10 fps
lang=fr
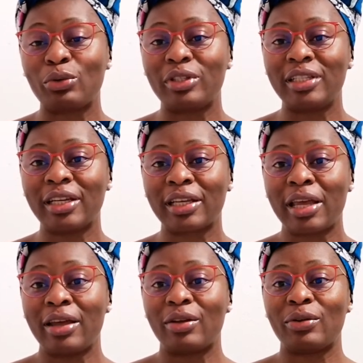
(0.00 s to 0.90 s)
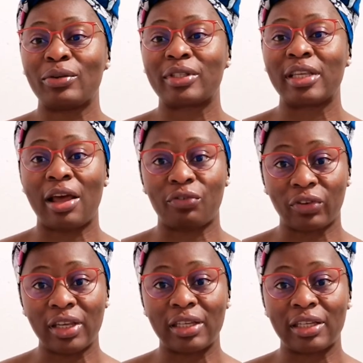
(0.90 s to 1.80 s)
le dire, c'est
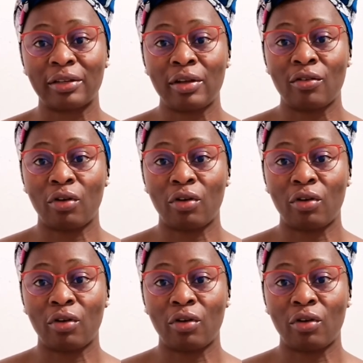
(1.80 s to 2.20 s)
l'Afrique.